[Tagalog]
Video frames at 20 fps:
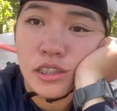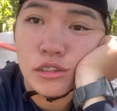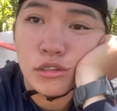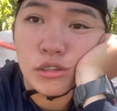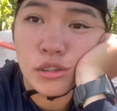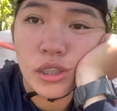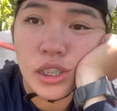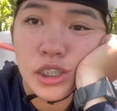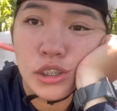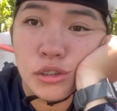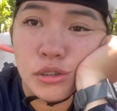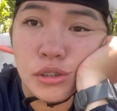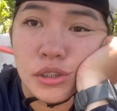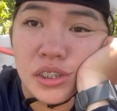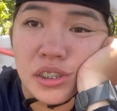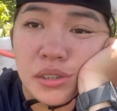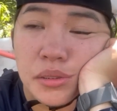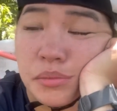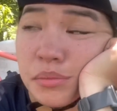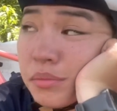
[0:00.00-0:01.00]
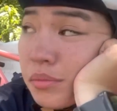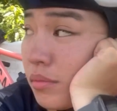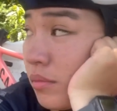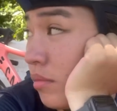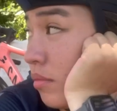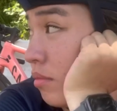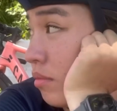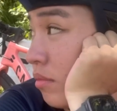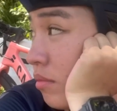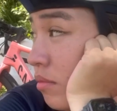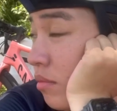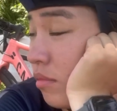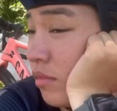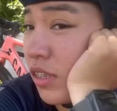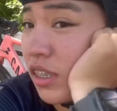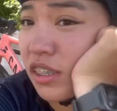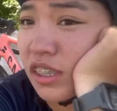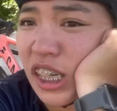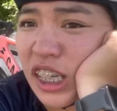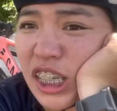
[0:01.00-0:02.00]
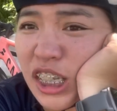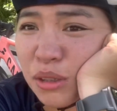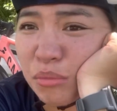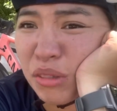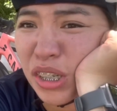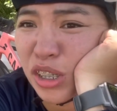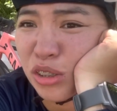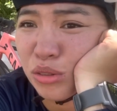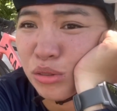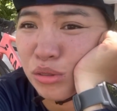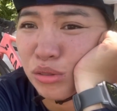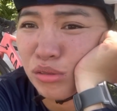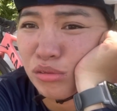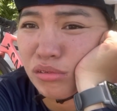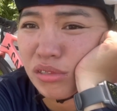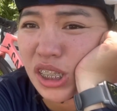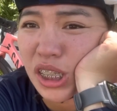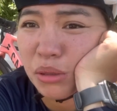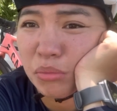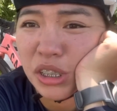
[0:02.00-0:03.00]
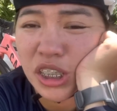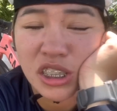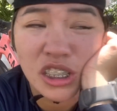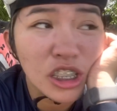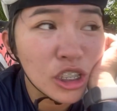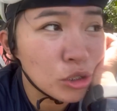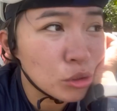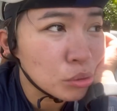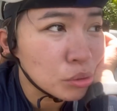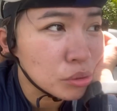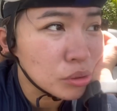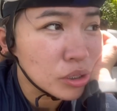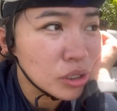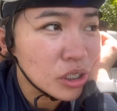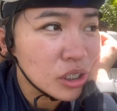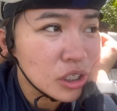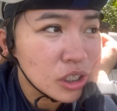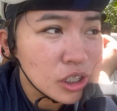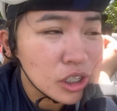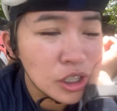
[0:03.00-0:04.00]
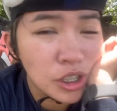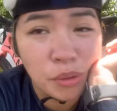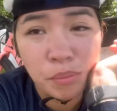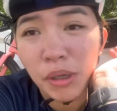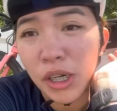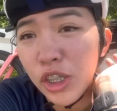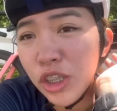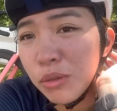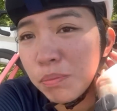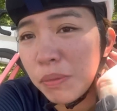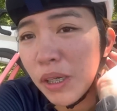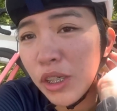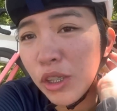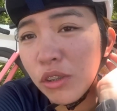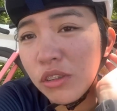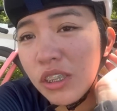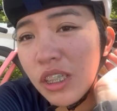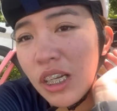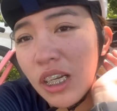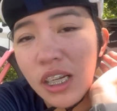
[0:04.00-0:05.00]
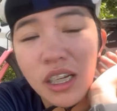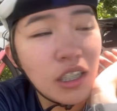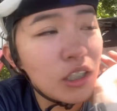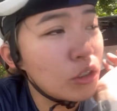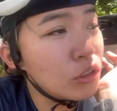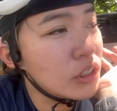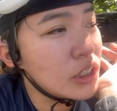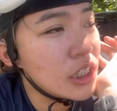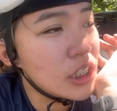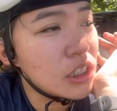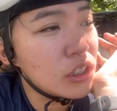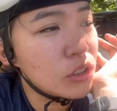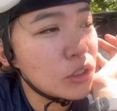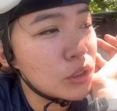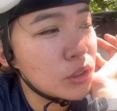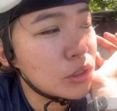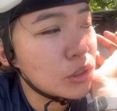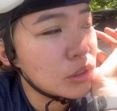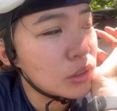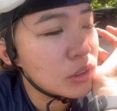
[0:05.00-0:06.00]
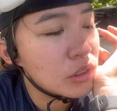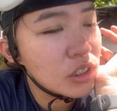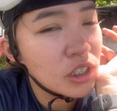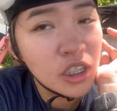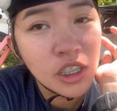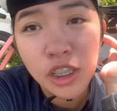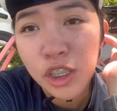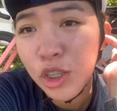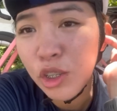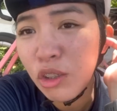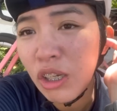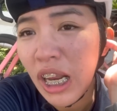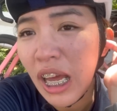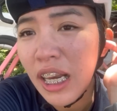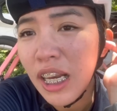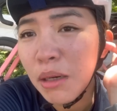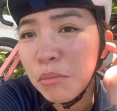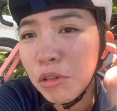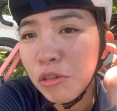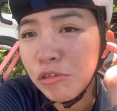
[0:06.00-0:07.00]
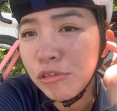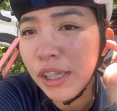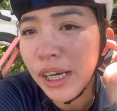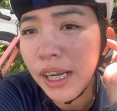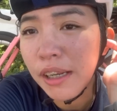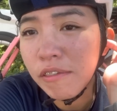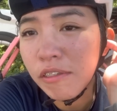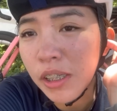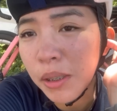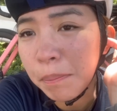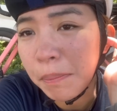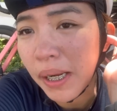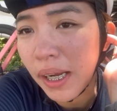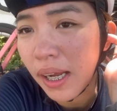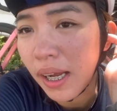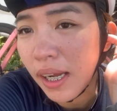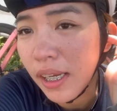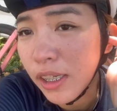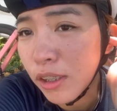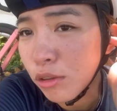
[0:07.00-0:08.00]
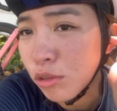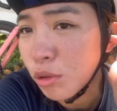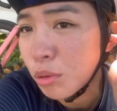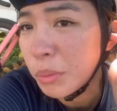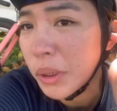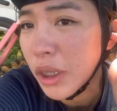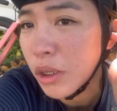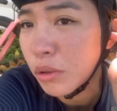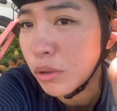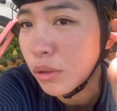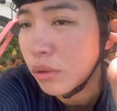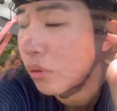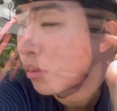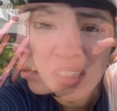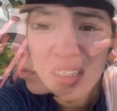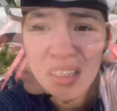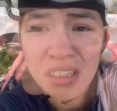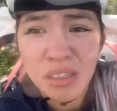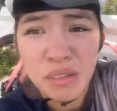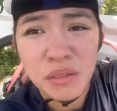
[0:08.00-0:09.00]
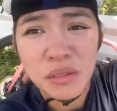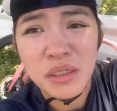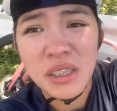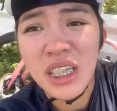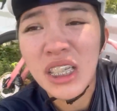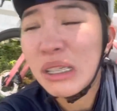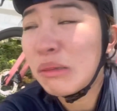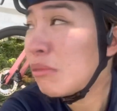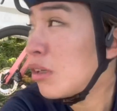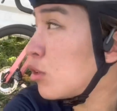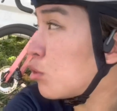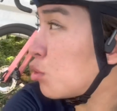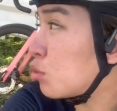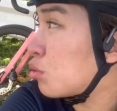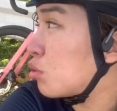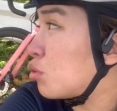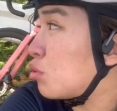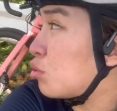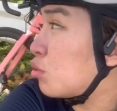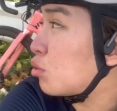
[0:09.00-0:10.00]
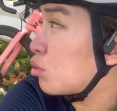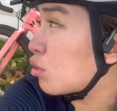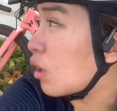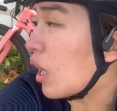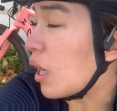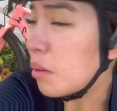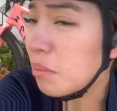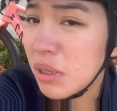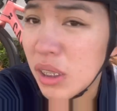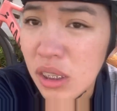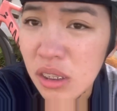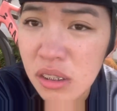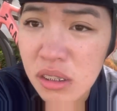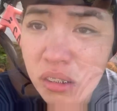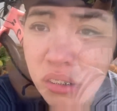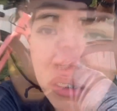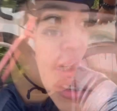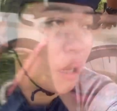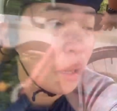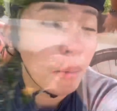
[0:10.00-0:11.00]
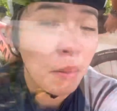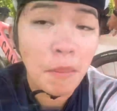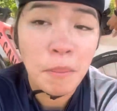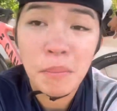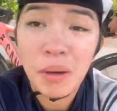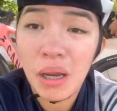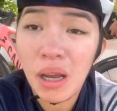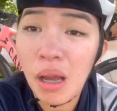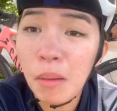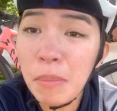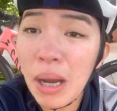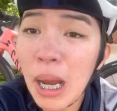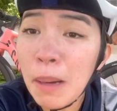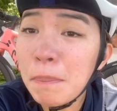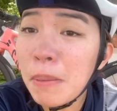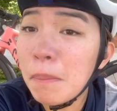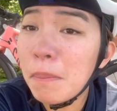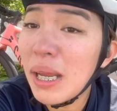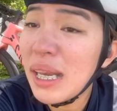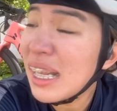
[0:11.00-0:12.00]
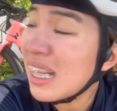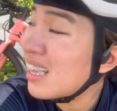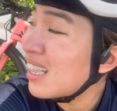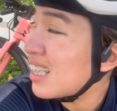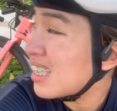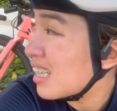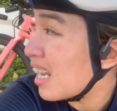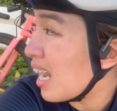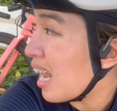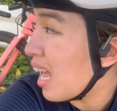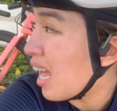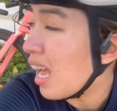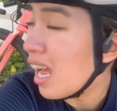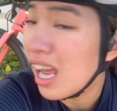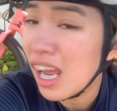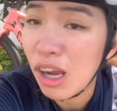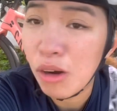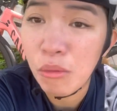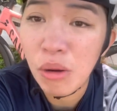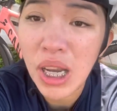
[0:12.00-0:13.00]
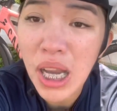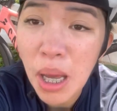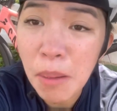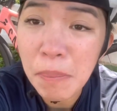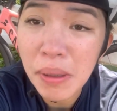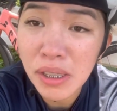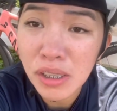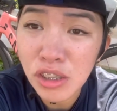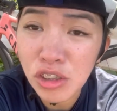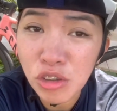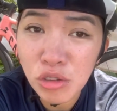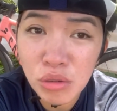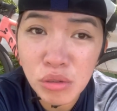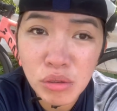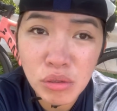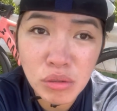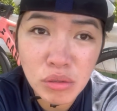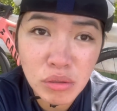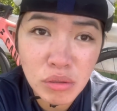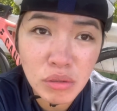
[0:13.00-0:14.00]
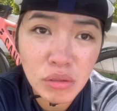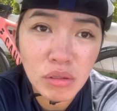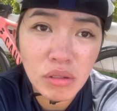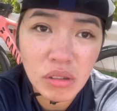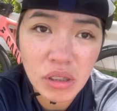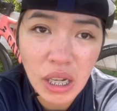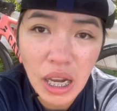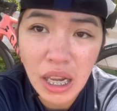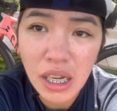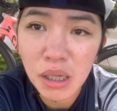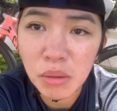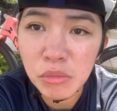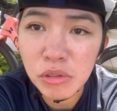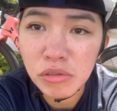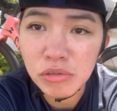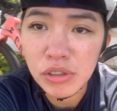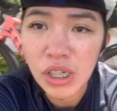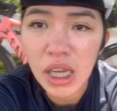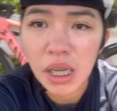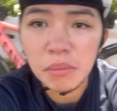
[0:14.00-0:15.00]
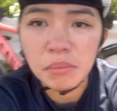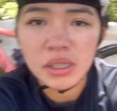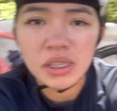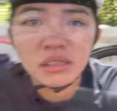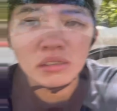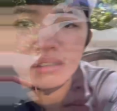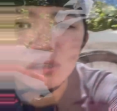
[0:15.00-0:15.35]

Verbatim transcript: So, ayun. Tahimik oh. Tahimik dito. Pakit-pakit na lang ako dito. Yung Lala Move driver pa, ayaw sumagot. Wala naman susundo sa amin. baka pabalik na sila, wala pa rin yung Lala Move namin.